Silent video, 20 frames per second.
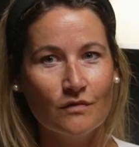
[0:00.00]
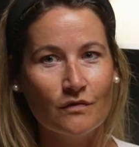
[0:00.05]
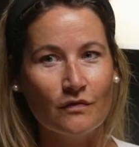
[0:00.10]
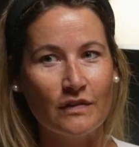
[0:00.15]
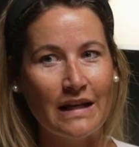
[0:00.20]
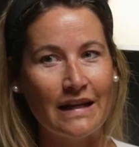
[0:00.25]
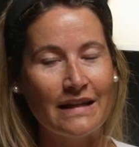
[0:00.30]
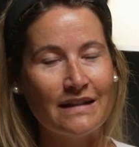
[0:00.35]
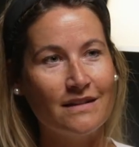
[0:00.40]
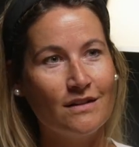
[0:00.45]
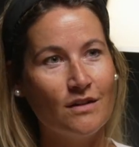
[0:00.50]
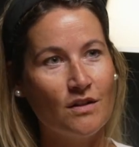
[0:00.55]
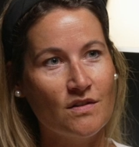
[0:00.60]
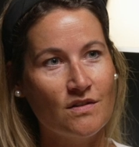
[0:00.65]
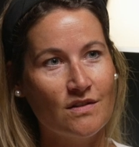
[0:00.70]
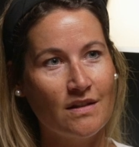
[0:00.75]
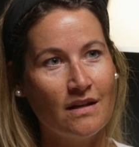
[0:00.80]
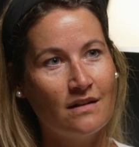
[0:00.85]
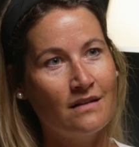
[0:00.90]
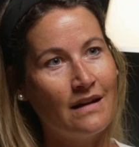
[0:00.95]
vielleicht
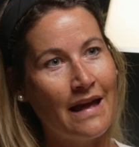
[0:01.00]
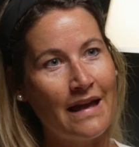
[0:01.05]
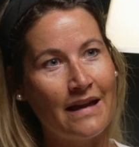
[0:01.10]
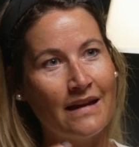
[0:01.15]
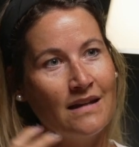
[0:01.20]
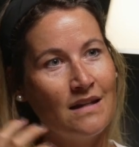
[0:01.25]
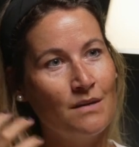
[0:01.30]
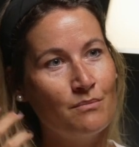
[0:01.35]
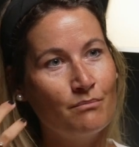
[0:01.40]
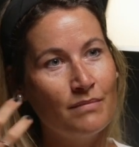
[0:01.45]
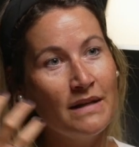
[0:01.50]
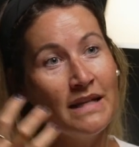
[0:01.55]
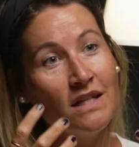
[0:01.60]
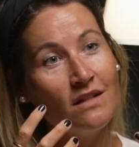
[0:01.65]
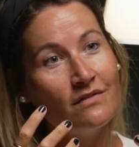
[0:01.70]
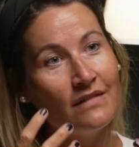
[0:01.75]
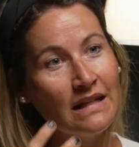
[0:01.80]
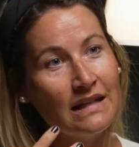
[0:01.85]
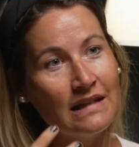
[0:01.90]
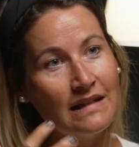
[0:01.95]
aus deinem eigenen
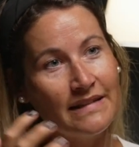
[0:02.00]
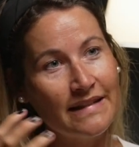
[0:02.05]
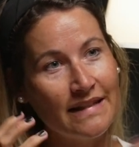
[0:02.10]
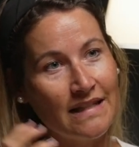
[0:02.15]
Blickwinkel,